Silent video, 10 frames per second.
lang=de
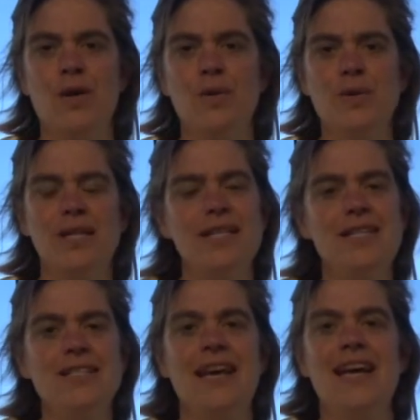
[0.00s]
Und in
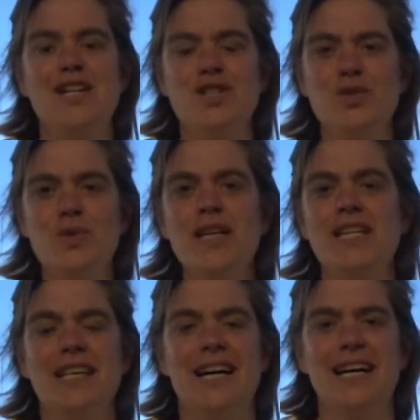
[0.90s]
diesen hellen
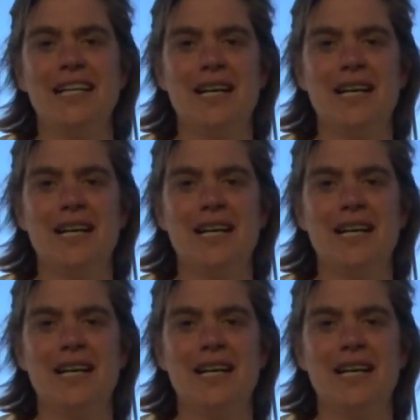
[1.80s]
Junitagen,